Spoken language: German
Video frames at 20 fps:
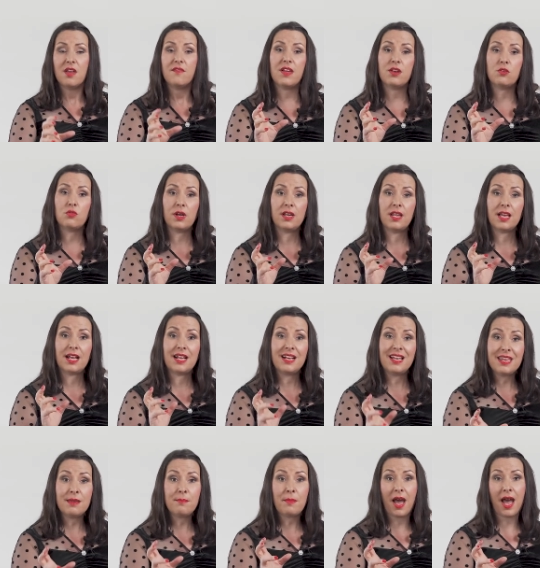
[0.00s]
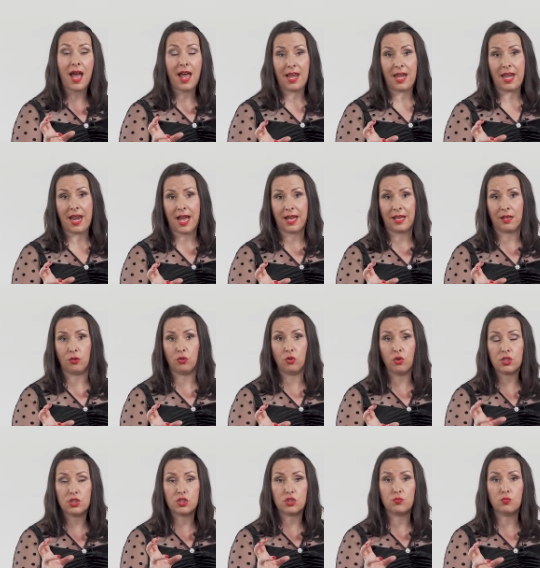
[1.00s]
Wenn du eine Klimaanlage
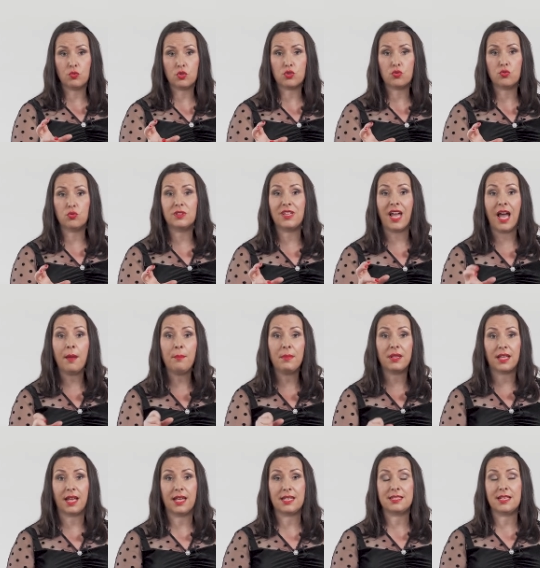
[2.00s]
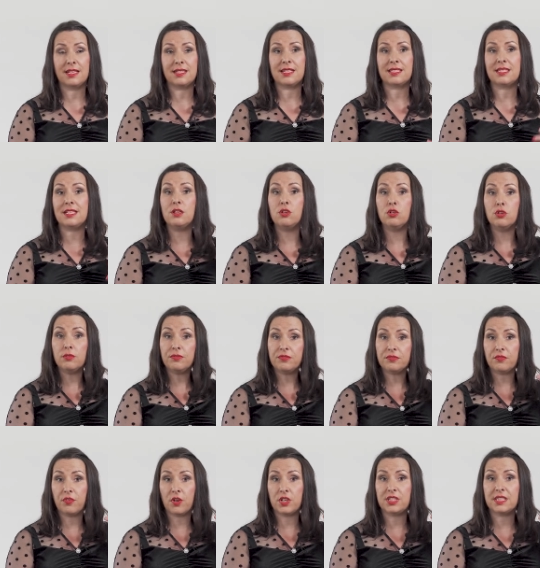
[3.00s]
nutzt, musst du damit rechnen, dass die
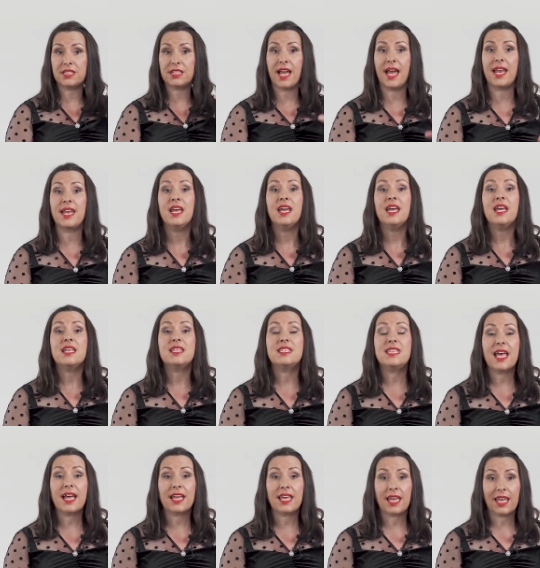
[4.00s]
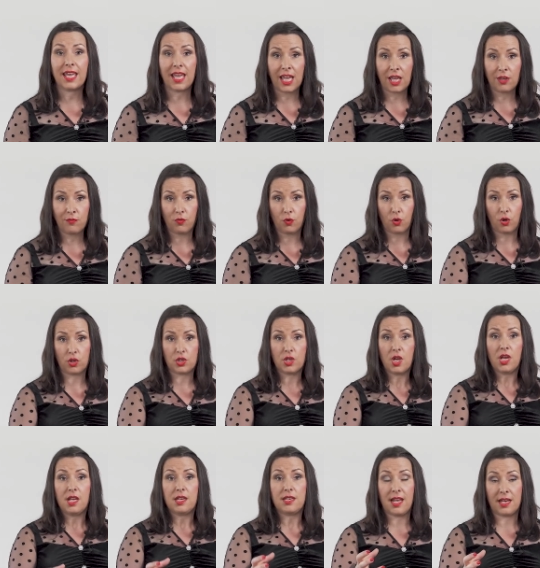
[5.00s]
Luftfeuchtigkeit sehr gering wird,
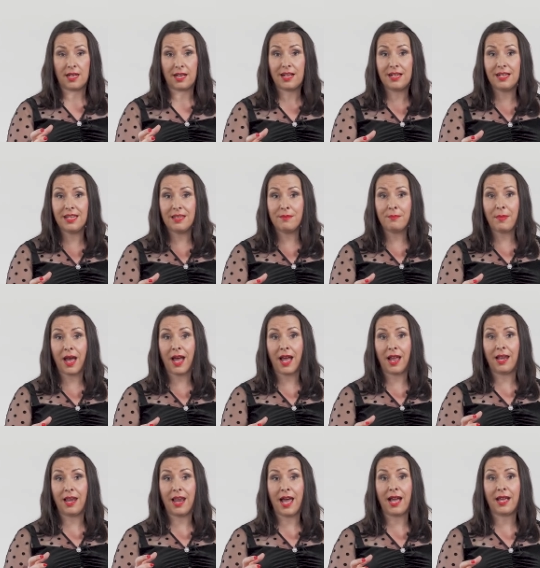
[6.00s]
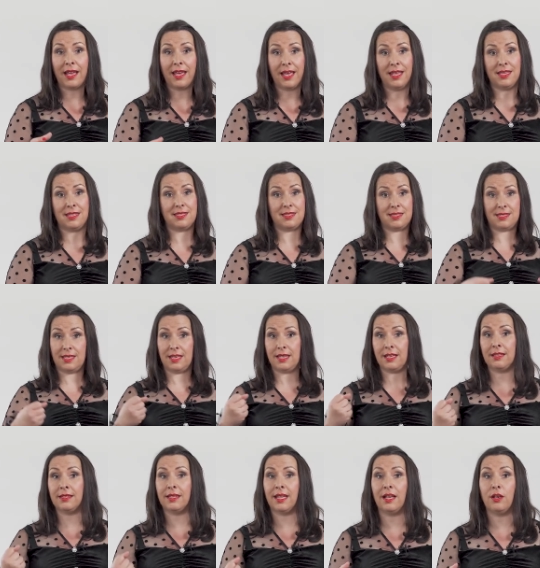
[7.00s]
denn Klimaanlagen
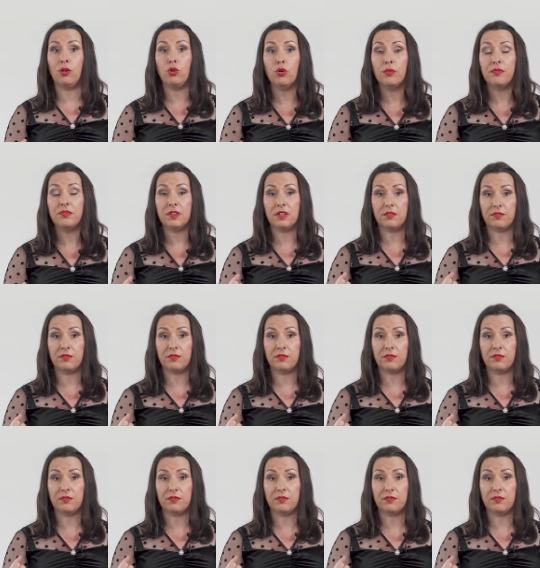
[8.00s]
entziehen der Luft